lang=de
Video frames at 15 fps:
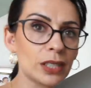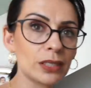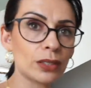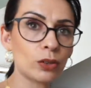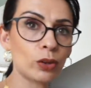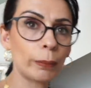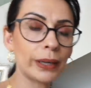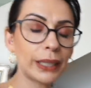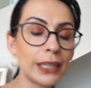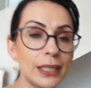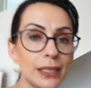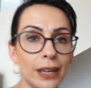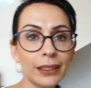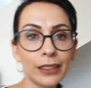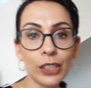Da ist auch noch ein
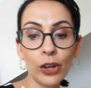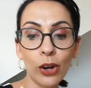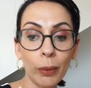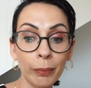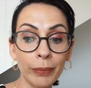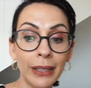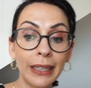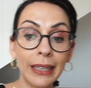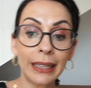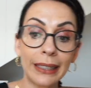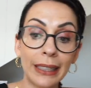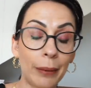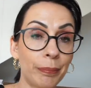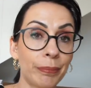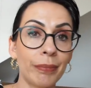Paket angekommen.
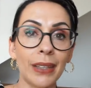Ja,